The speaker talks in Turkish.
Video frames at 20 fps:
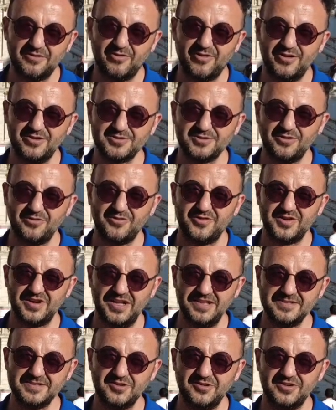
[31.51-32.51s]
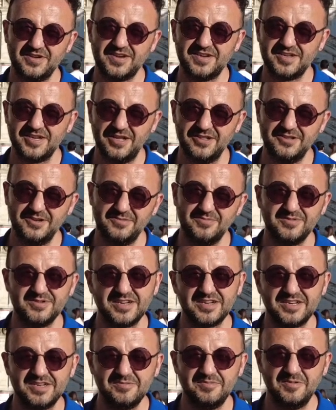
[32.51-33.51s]
Filozof kral sonra krallığı
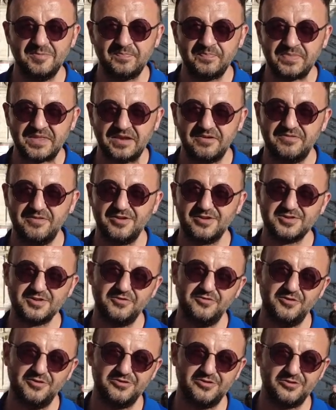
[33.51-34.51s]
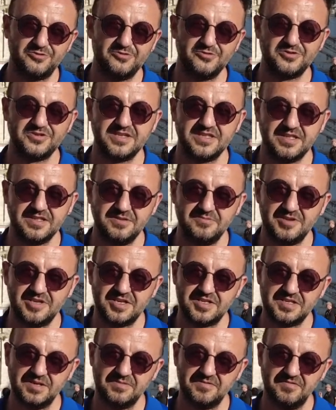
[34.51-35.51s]
bırakıp filozof oluyor. Türkçe'de de bir
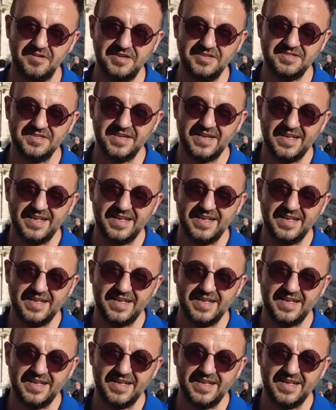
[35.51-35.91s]
kitabı var.